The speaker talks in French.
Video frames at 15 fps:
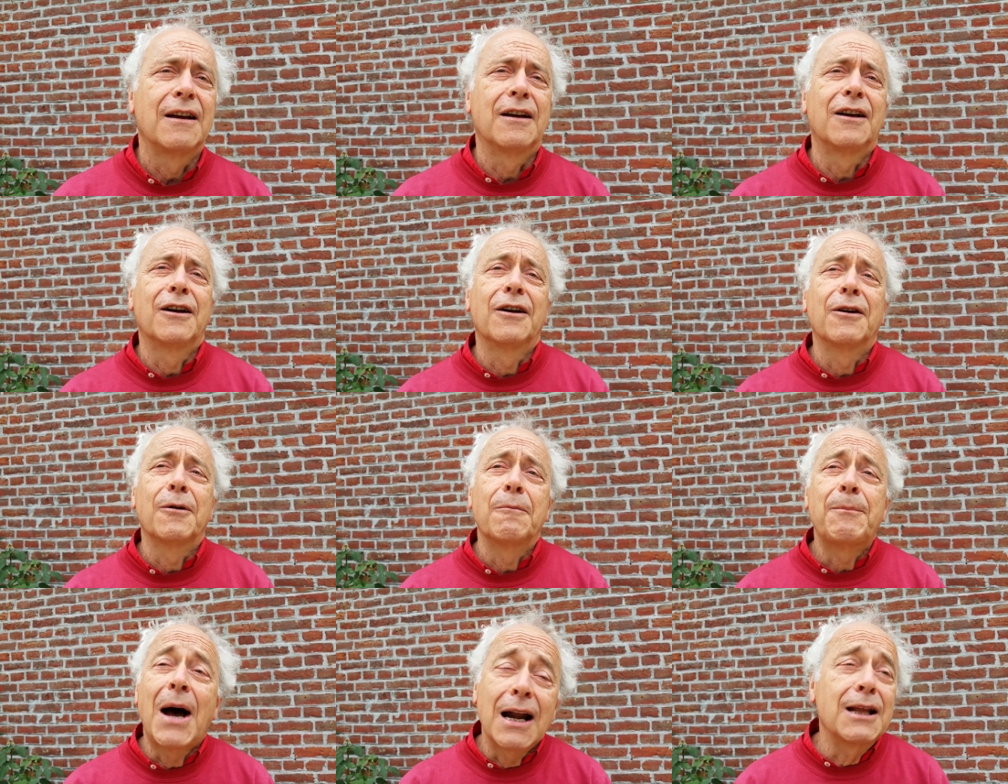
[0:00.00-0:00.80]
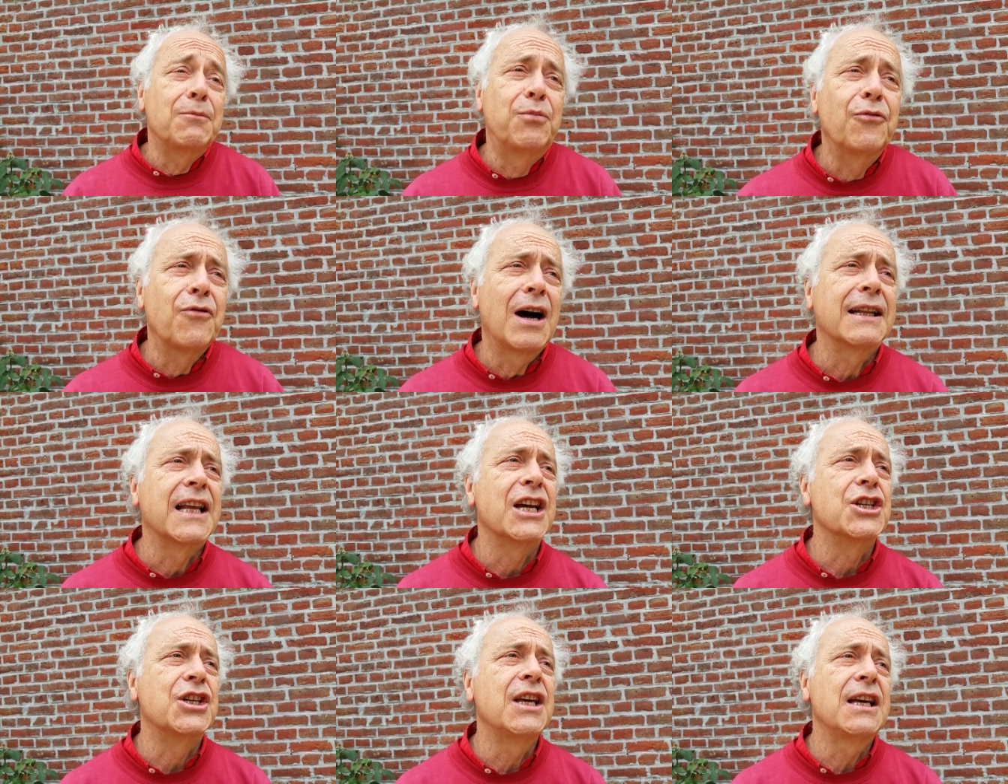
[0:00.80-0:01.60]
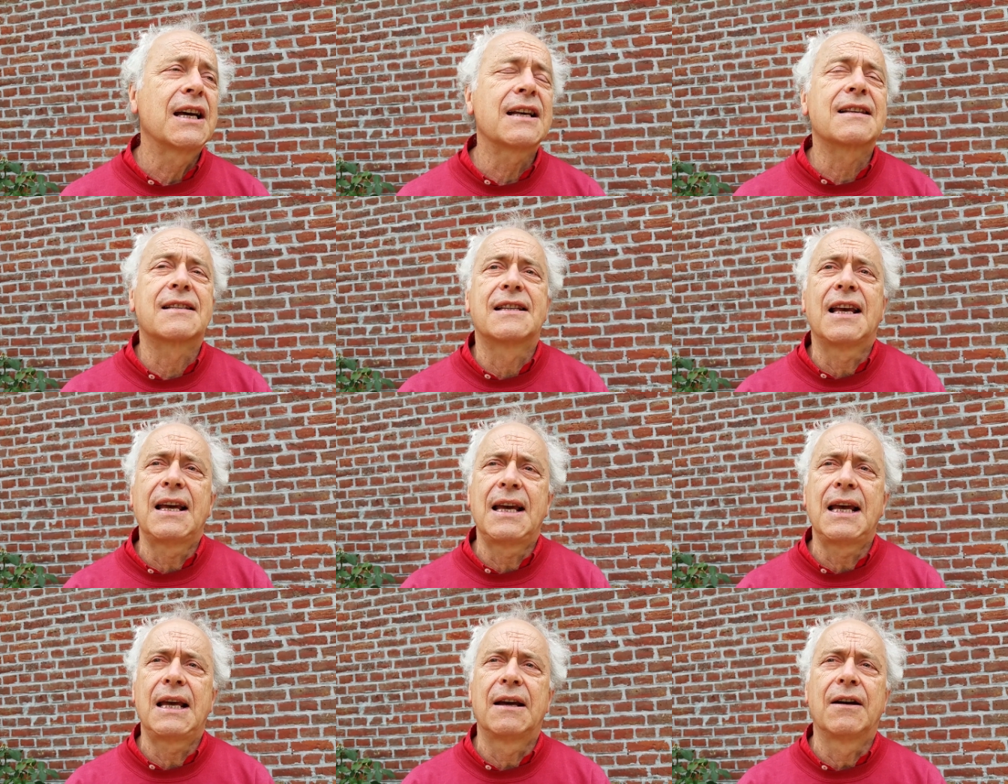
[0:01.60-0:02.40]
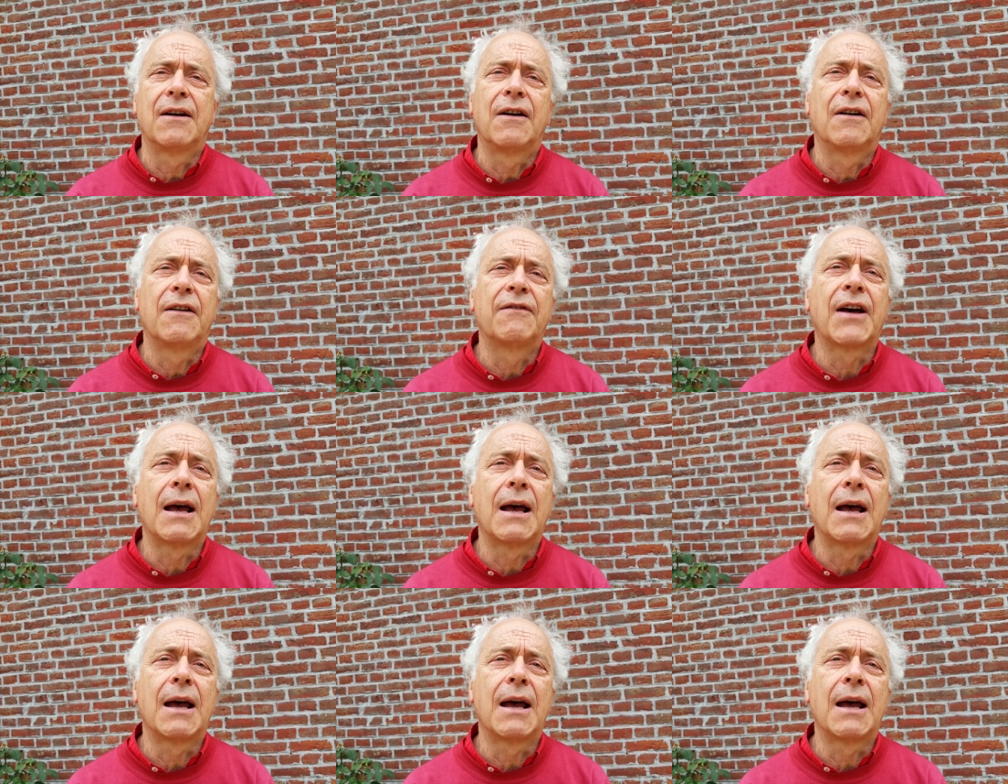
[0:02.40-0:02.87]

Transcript: Euh, parler de pouvoir d'agir, c'est euh,